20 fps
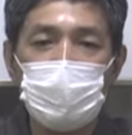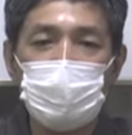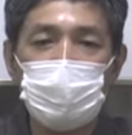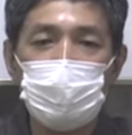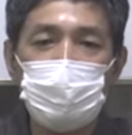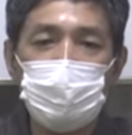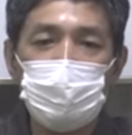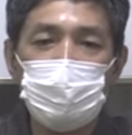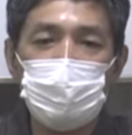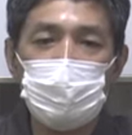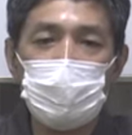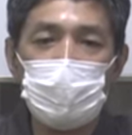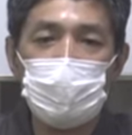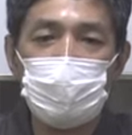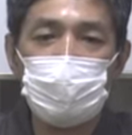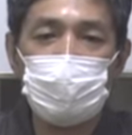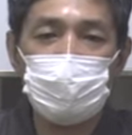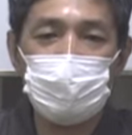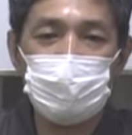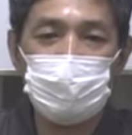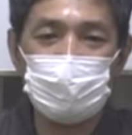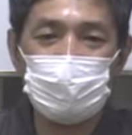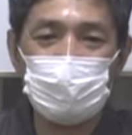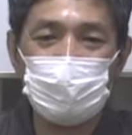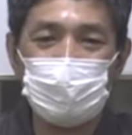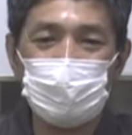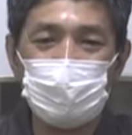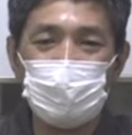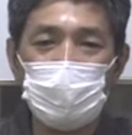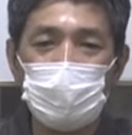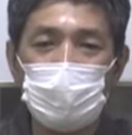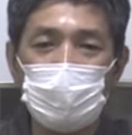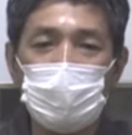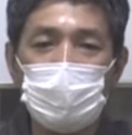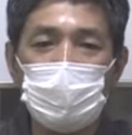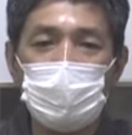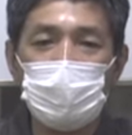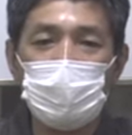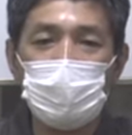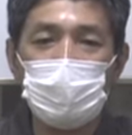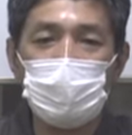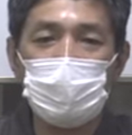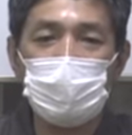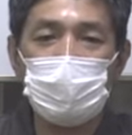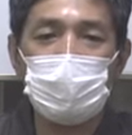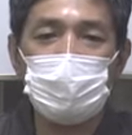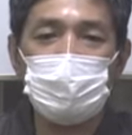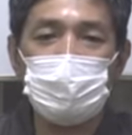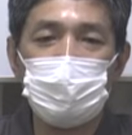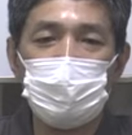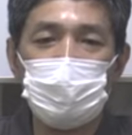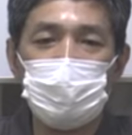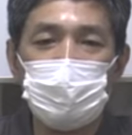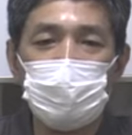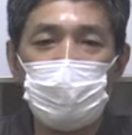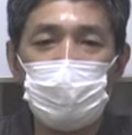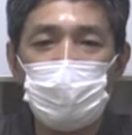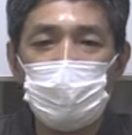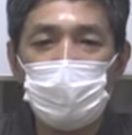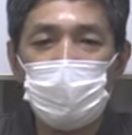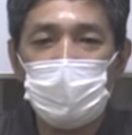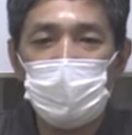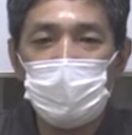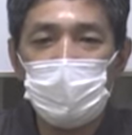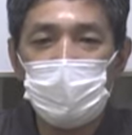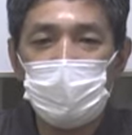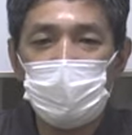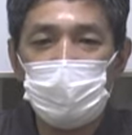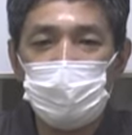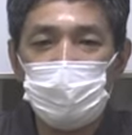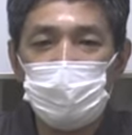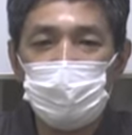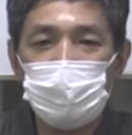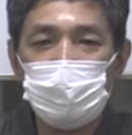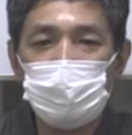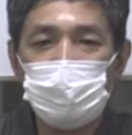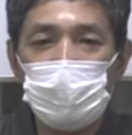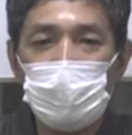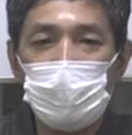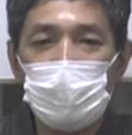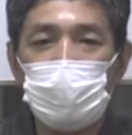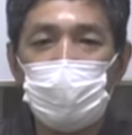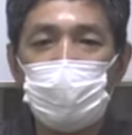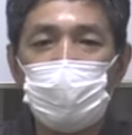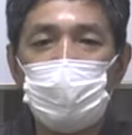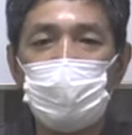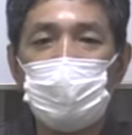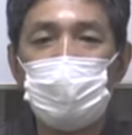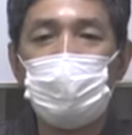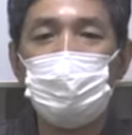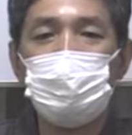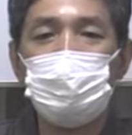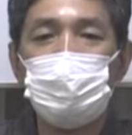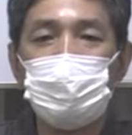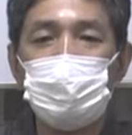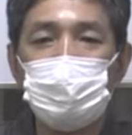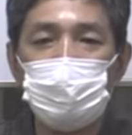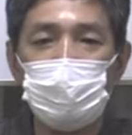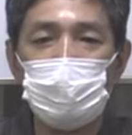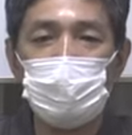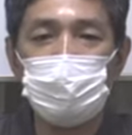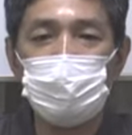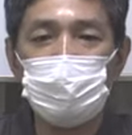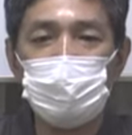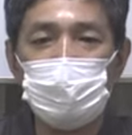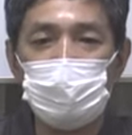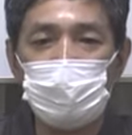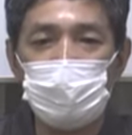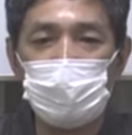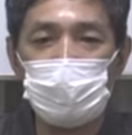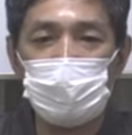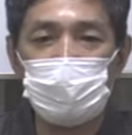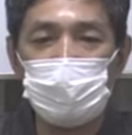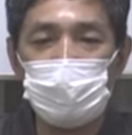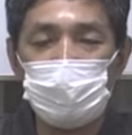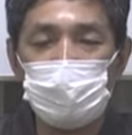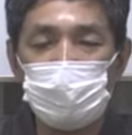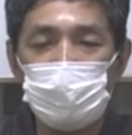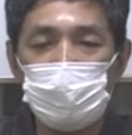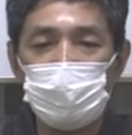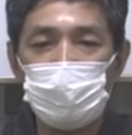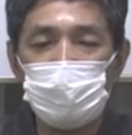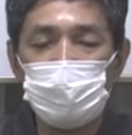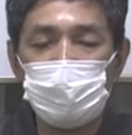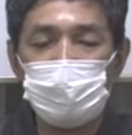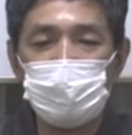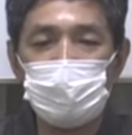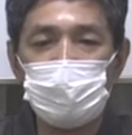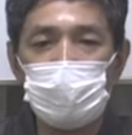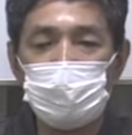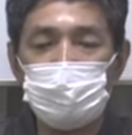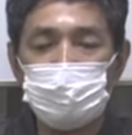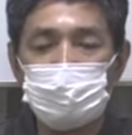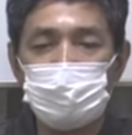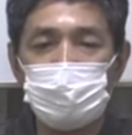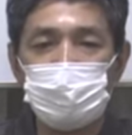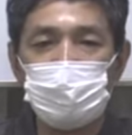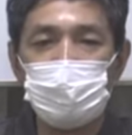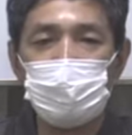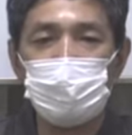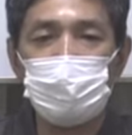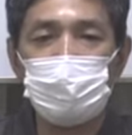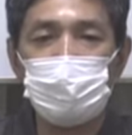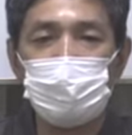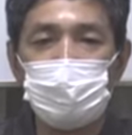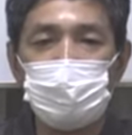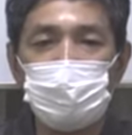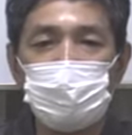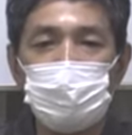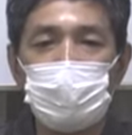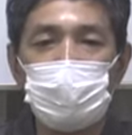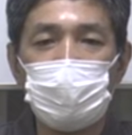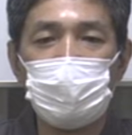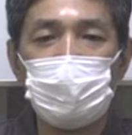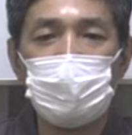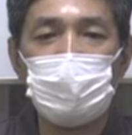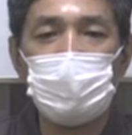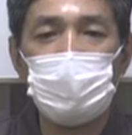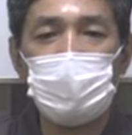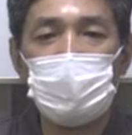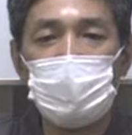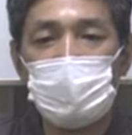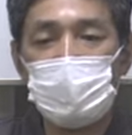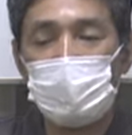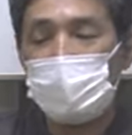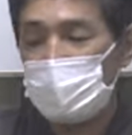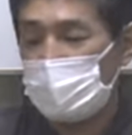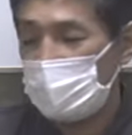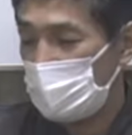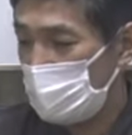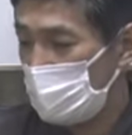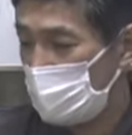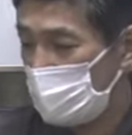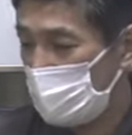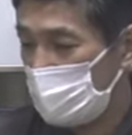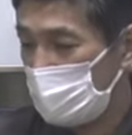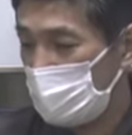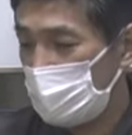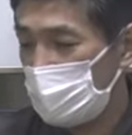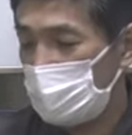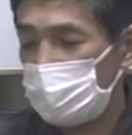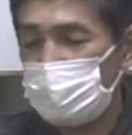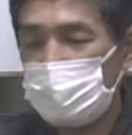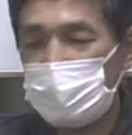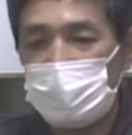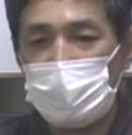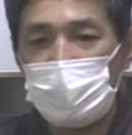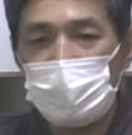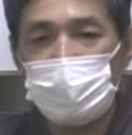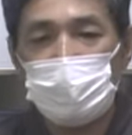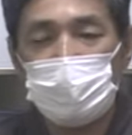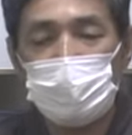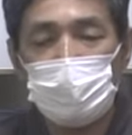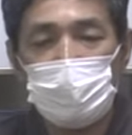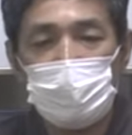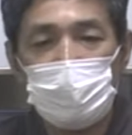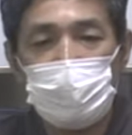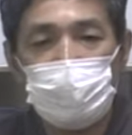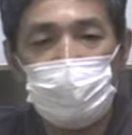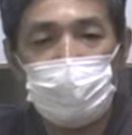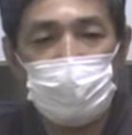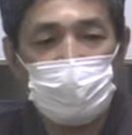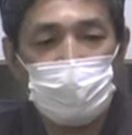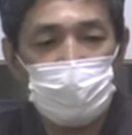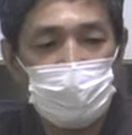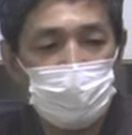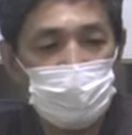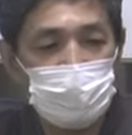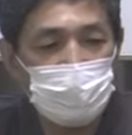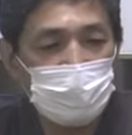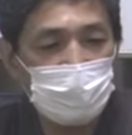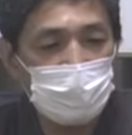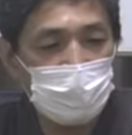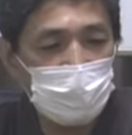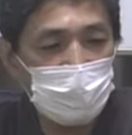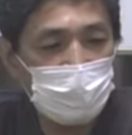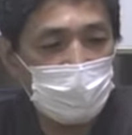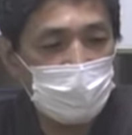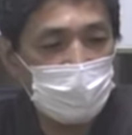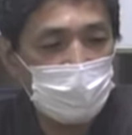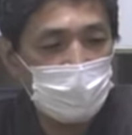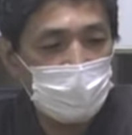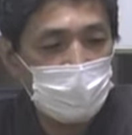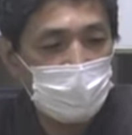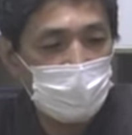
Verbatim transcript: 孤独は慈悲の親になると孤独が慈悲の生みの親になるという考え方なんですね。えまああのその